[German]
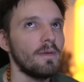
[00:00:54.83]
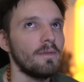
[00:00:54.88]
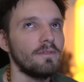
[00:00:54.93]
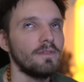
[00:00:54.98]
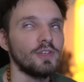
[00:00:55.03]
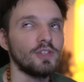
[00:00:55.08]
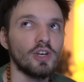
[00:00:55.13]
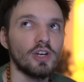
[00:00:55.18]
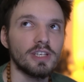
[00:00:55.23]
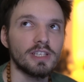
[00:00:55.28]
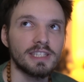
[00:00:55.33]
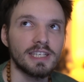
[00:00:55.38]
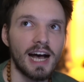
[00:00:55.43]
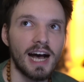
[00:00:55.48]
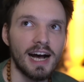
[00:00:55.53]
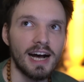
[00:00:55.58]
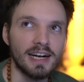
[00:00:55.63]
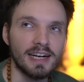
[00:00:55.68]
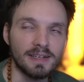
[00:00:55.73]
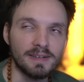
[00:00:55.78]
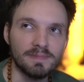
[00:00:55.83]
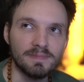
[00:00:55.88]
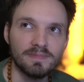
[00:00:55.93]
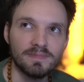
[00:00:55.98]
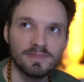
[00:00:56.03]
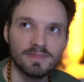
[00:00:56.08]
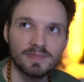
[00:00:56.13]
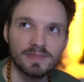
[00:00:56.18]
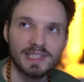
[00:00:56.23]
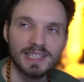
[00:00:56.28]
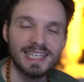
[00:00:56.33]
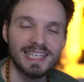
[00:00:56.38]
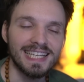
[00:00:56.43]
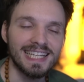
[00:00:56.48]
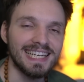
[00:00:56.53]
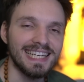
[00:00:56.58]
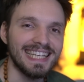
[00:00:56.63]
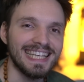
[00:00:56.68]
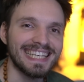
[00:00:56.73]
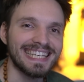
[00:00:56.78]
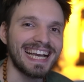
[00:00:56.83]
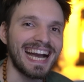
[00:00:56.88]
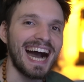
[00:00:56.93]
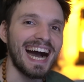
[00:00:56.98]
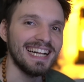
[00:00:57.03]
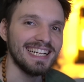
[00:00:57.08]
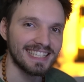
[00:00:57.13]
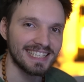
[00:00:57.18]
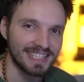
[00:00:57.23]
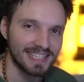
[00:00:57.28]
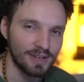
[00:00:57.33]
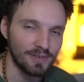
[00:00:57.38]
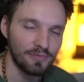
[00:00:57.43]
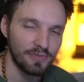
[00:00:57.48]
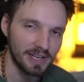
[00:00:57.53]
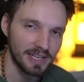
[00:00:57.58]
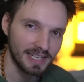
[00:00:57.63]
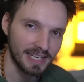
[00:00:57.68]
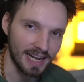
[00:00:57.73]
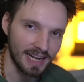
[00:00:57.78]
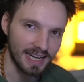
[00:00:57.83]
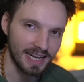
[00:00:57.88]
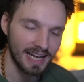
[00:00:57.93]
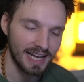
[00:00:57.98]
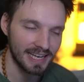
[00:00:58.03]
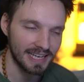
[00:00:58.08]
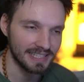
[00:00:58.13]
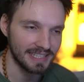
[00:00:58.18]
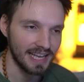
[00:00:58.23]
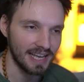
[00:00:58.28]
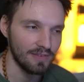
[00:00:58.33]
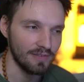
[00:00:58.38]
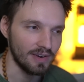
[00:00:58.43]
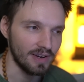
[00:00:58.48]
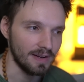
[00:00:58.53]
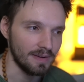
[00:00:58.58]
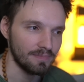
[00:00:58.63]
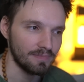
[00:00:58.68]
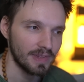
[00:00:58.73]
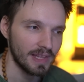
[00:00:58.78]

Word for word: wie soll ich sagen, die legalste Vergangenheit ever.